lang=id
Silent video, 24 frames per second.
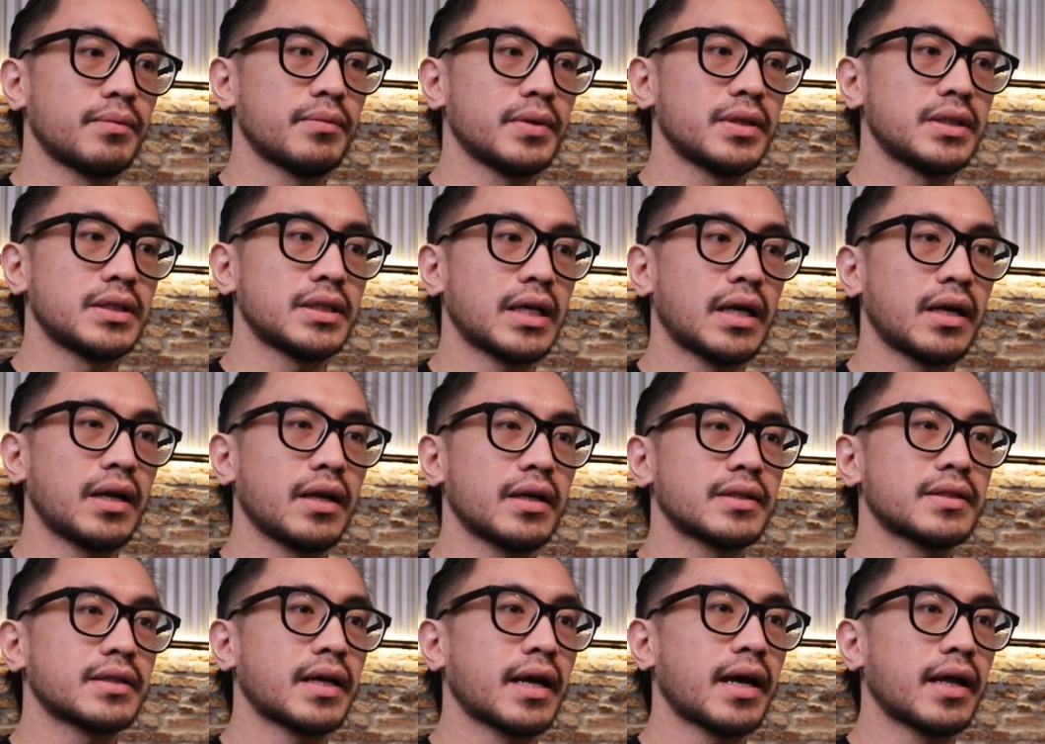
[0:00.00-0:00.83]
mencari
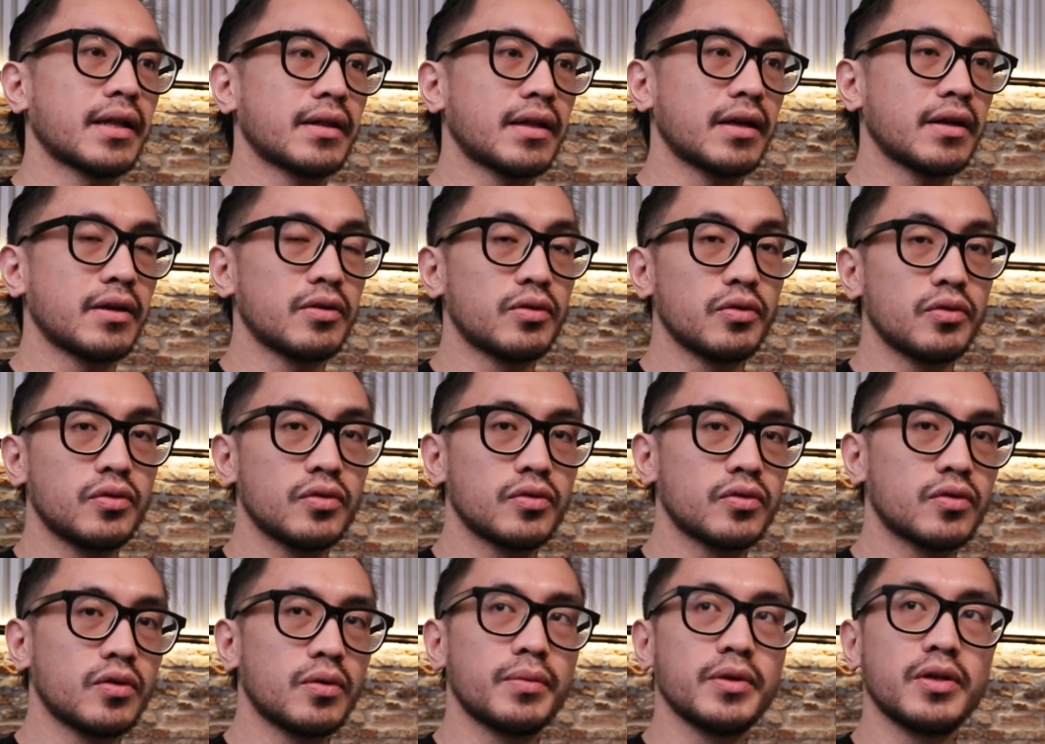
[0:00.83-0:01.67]
kesehatan itu
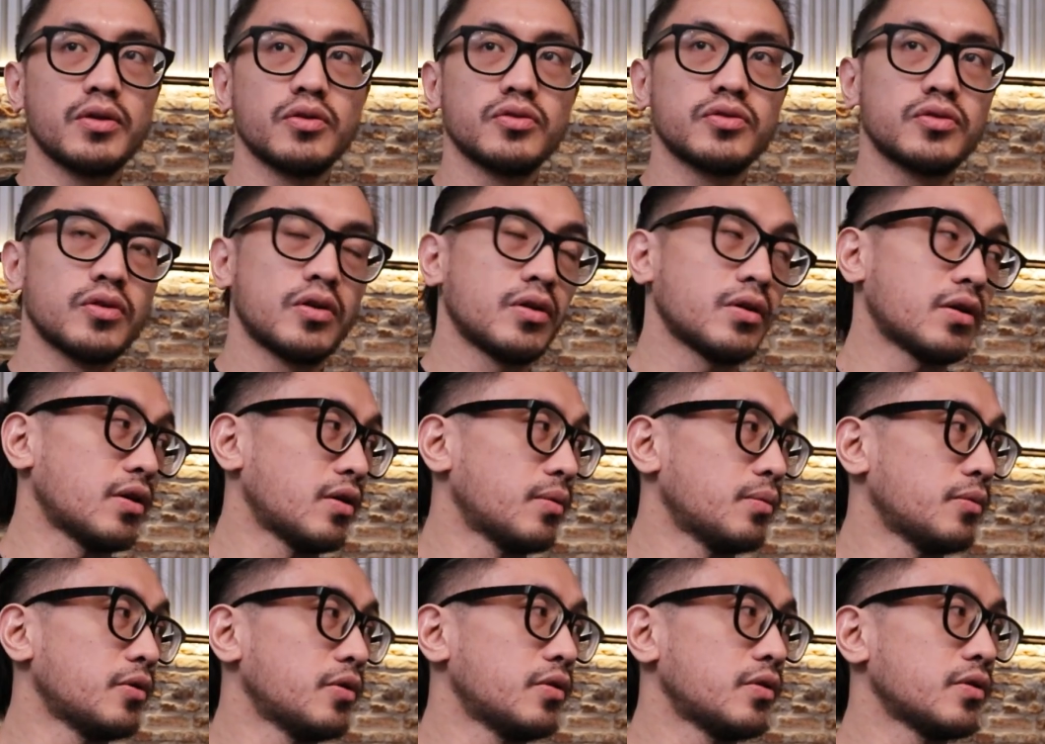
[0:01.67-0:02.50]
justru menyusul
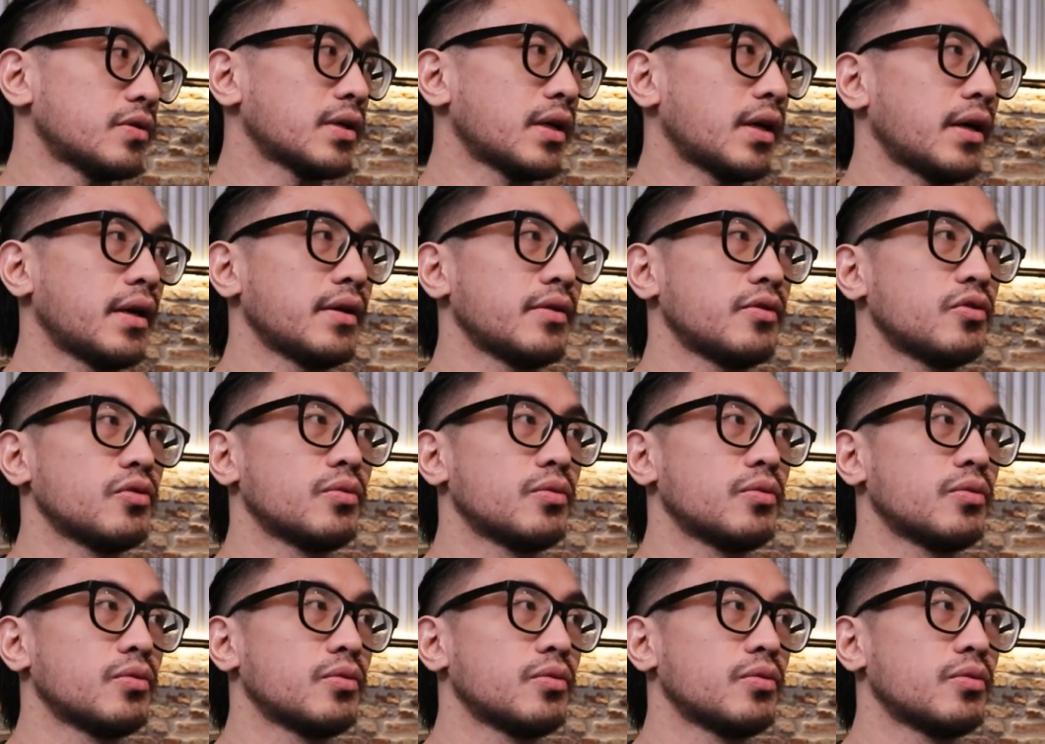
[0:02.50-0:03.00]
kalau menurut hmm. saya.